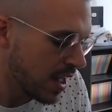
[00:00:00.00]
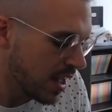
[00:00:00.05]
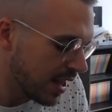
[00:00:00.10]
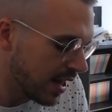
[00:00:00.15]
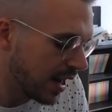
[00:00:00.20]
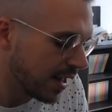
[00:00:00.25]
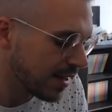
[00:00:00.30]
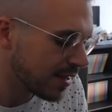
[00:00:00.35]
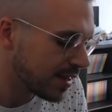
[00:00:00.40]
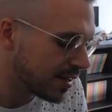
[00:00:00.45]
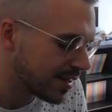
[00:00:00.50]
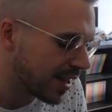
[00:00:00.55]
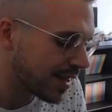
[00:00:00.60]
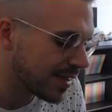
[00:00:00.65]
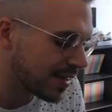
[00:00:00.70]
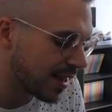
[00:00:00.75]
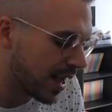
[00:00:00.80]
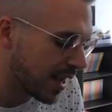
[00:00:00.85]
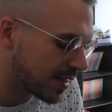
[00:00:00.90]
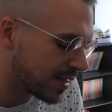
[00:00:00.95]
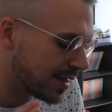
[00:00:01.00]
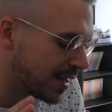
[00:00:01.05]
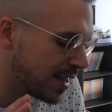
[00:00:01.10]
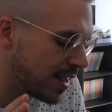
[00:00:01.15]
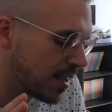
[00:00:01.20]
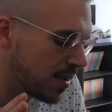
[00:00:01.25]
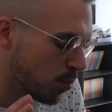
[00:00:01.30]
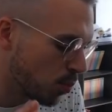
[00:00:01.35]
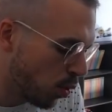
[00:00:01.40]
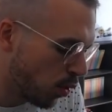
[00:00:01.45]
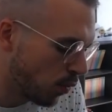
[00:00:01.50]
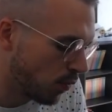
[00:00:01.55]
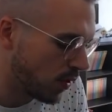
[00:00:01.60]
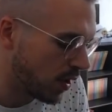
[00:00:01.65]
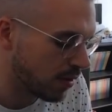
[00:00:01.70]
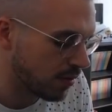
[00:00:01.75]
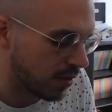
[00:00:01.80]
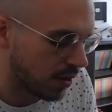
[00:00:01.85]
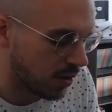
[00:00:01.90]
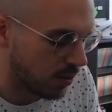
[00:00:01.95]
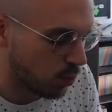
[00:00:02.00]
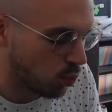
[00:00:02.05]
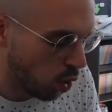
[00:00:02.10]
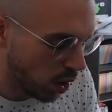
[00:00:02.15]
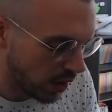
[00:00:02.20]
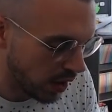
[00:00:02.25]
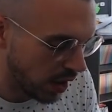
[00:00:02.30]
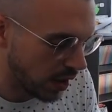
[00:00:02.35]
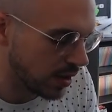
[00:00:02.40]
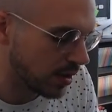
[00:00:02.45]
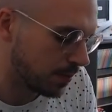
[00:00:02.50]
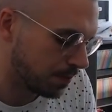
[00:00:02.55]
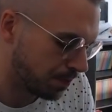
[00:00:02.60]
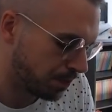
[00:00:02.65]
il a des stats assez mauvaises, moyennes